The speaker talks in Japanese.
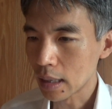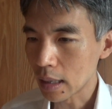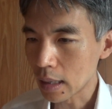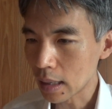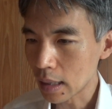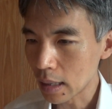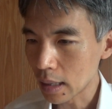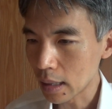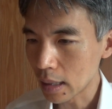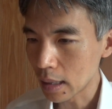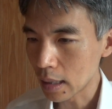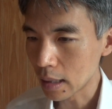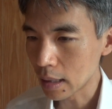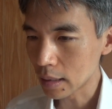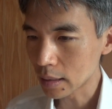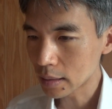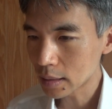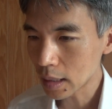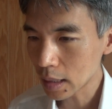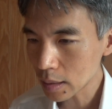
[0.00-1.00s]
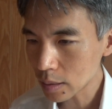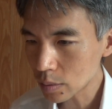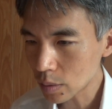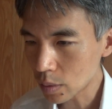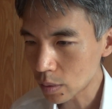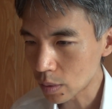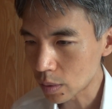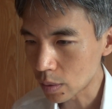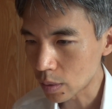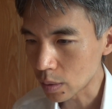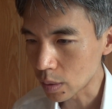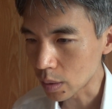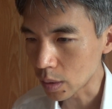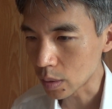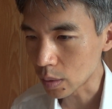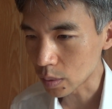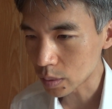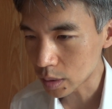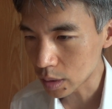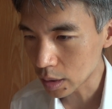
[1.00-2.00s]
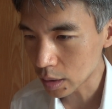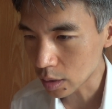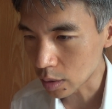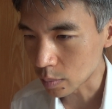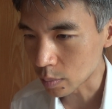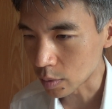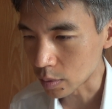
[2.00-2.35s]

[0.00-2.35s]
えー、佐藤義信